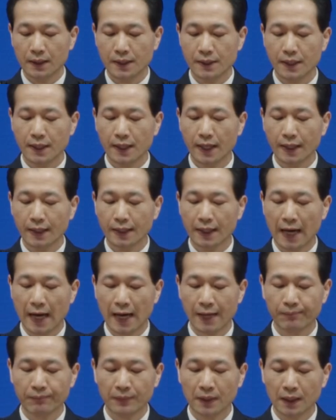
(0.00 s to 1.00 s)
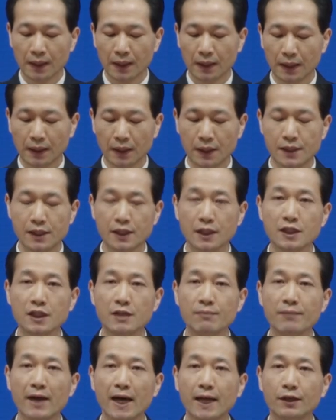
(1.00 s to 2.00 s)
今年以来，已经
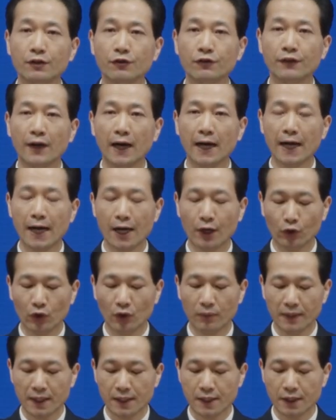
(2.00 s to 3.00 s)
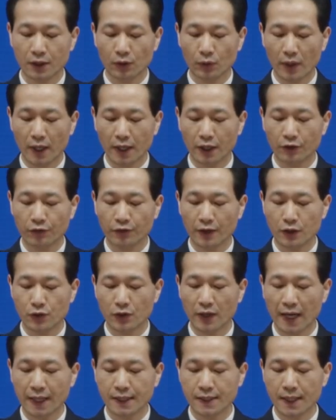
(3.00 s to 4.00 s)
侦办妨害国边境管理
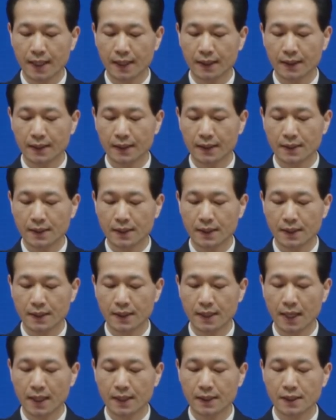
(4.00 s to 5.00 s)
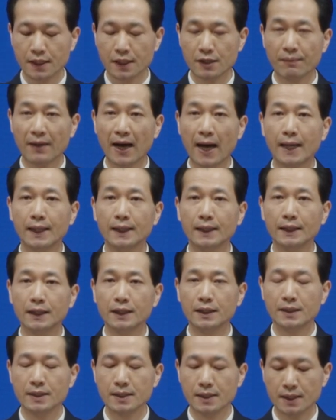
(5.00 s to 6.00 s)
犯罪案件四千四百
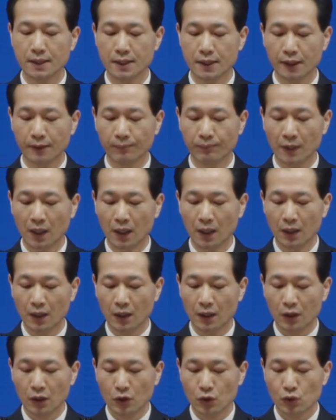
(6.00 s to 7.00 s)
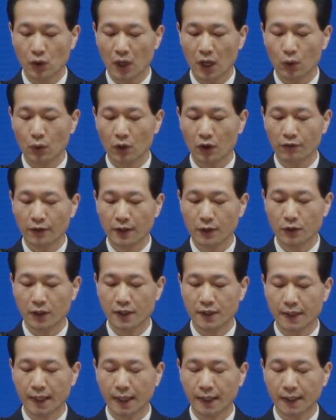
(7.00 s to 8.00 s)
一十四起，抓获犯
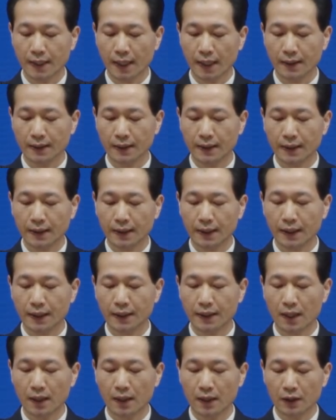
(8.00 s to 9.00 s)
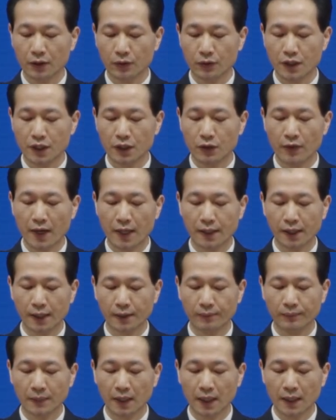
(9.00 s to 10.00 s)
罪嫌疑人一点六七万
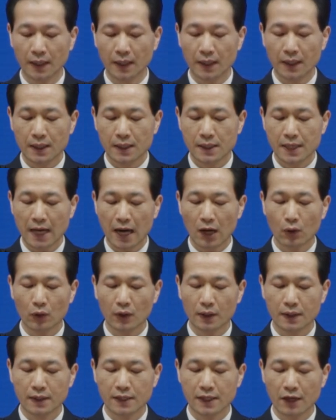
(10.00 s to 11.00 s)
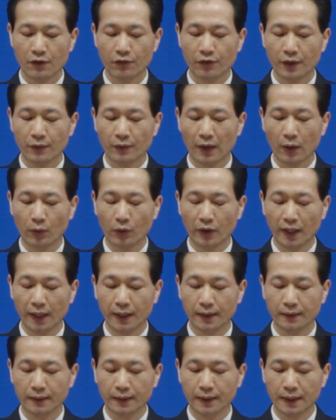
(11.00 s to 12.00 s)
人，查获三非外国
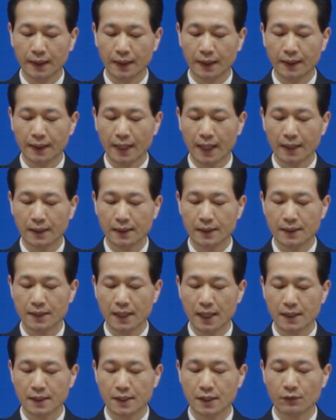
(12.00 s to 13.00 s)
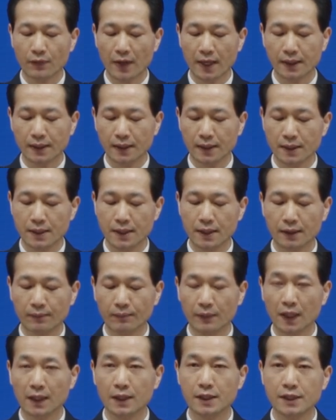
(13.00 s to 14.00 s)
人一点三四万人
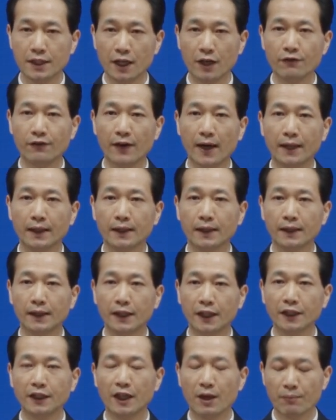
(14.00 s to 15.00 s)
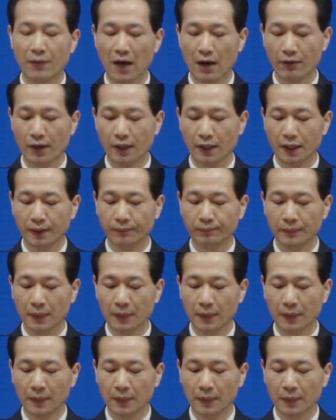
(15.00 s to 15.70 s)
次，遣返零点八万人，